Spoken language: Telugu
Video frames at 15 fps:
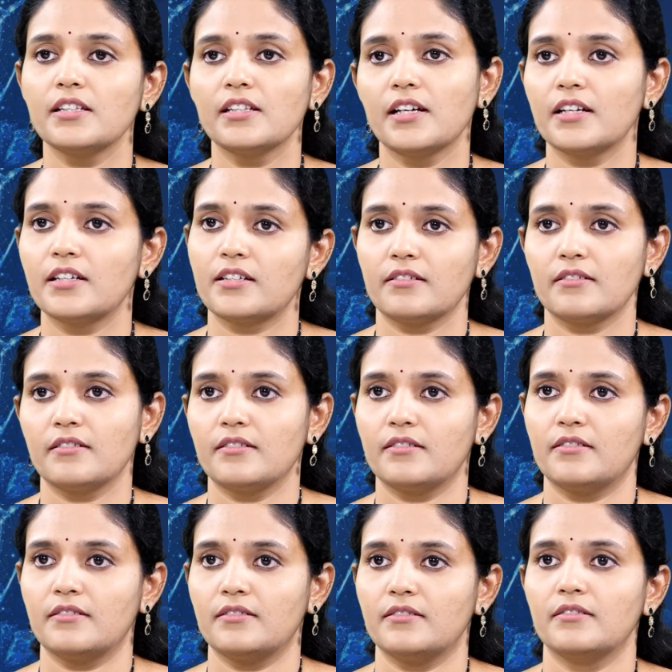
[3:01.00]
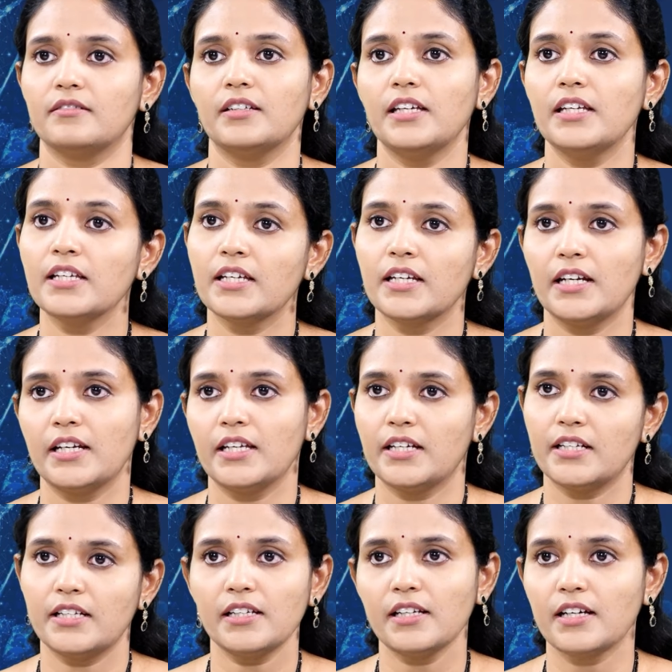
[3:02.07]
ఇన్ దట్
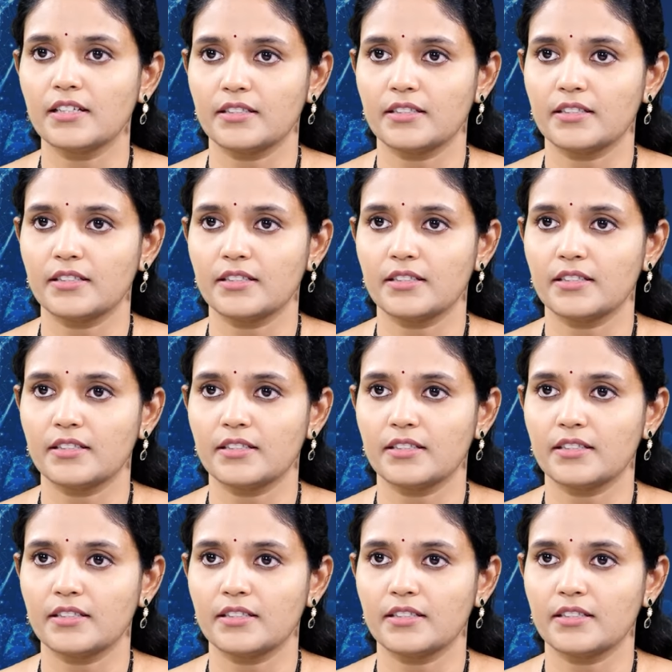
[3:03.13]
ఇంగ్రీడియంట్ అని